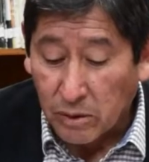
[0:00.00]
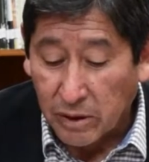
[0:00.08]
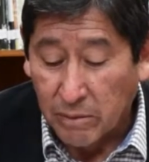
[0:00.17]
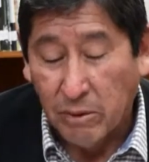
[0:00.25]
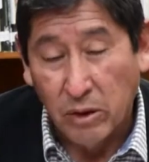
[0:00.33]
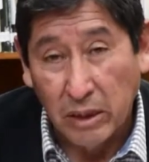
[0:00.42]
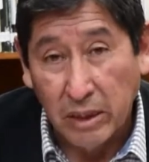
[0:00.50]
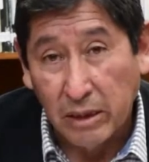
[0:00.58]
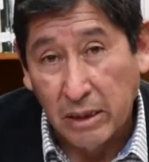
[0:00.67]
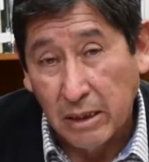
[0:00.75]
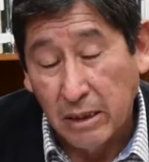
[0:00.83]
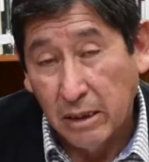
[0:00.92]
y
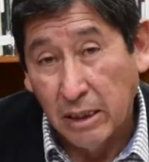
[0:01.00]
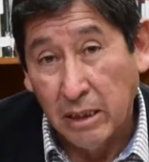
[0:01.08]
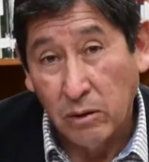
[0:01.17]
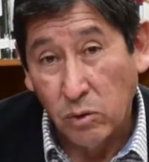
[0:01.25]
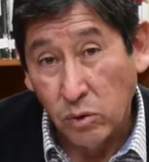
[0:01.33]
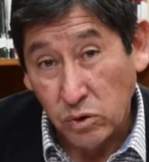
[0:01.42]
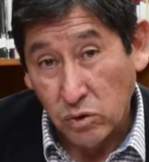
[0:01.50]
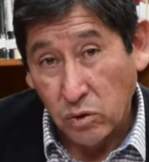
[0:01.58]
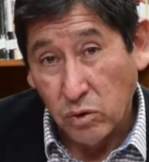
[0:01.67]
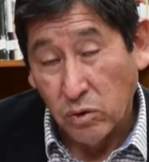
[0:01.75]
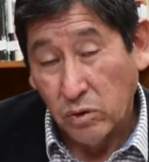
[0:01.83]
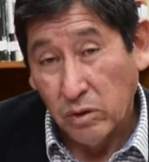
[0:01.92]
Molina, el Cusco